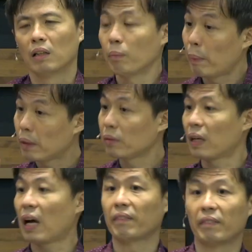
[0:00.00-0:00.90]
爸爸都
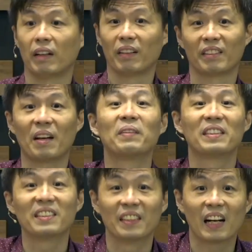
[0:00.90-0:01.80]
看啊，他们
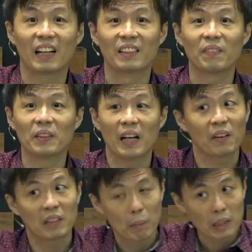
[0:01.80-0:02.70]
是怎样，对不对？
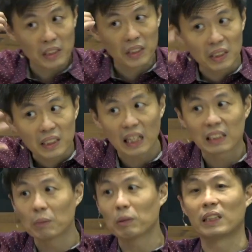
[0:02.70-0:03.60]
还有他们的思
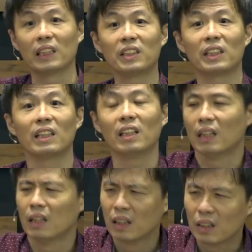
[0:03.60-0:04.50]
想怎么形成，
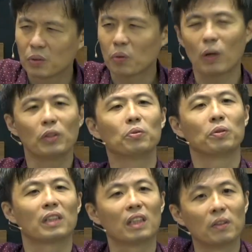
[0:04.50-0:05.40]
就关注
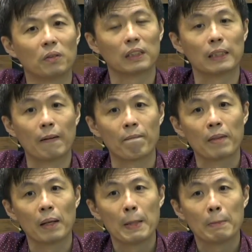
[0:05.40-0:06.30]
这个东西的。
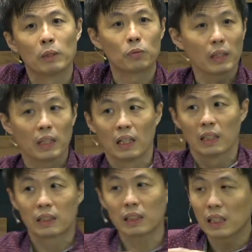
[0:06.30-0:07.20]
所以
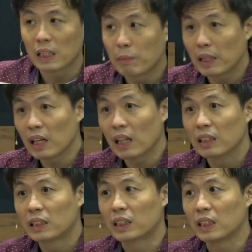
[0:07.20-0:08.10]
这个里面呢，
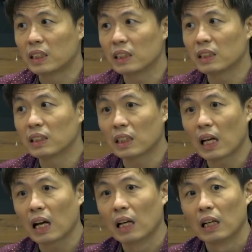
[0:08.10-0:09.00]
其实是怎
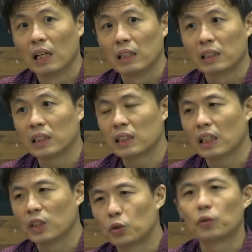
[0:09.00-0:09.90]
样？其实
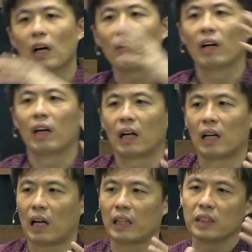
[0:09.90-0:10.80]
很需要
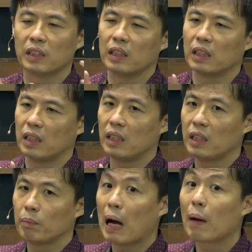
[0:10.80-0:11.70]
哈，还是
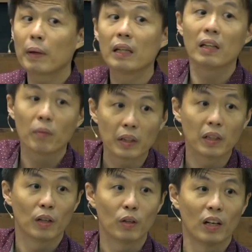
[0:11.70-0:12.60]
你旁边那位
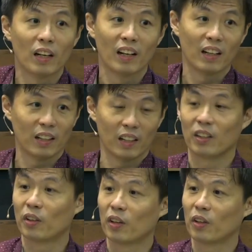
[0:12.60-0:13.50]

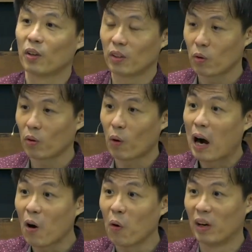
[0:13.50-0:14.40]
啊
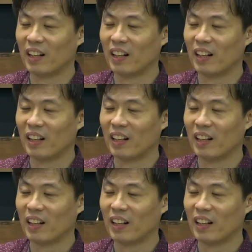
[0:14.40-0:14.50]
皇后，